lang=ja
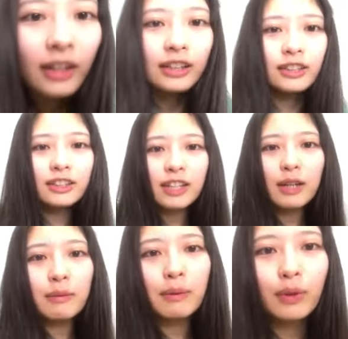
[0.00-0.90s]
え、じゅう
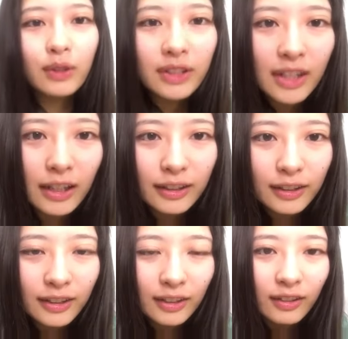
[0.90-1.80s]
さんい幻さん、
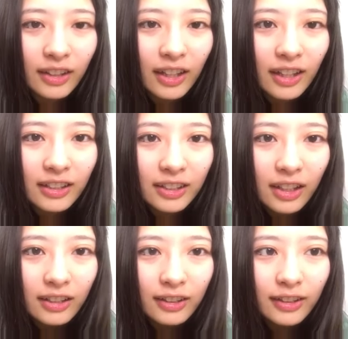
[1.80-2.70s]
じゅうにいおかやん
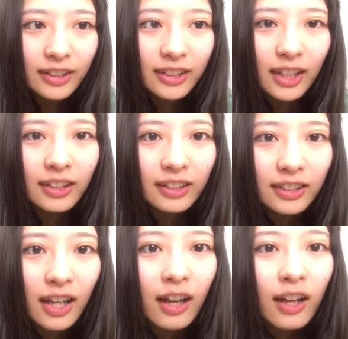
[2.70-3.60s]
さん、じゅういちい
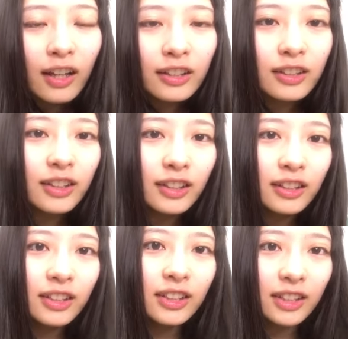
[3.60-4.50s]
ヤングさん、じゅうい
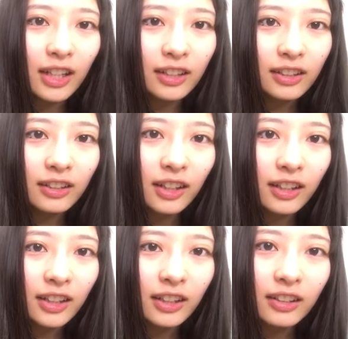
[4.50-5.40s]
ちツッチーさん、きゅう
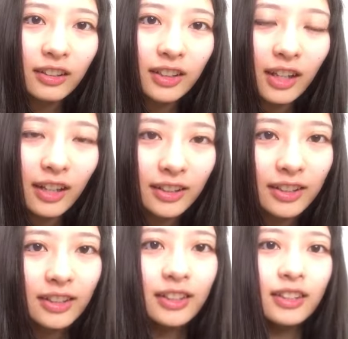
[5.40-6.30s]
あきいかさん、は
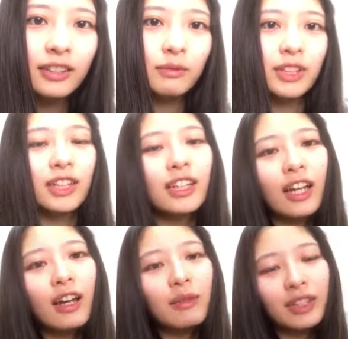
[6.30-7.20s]
ちし、間違え
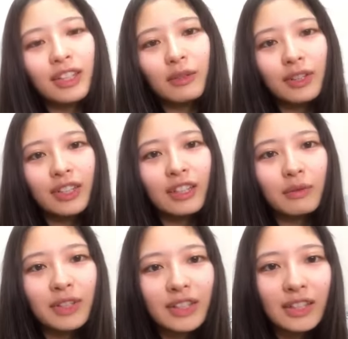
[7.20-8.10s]
た間違えた間違え
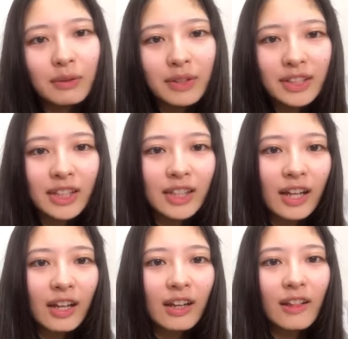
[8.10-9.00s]
た間違えた間違え
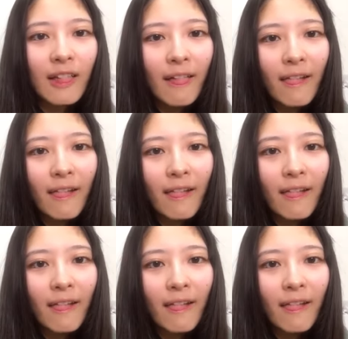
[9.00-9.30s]
た。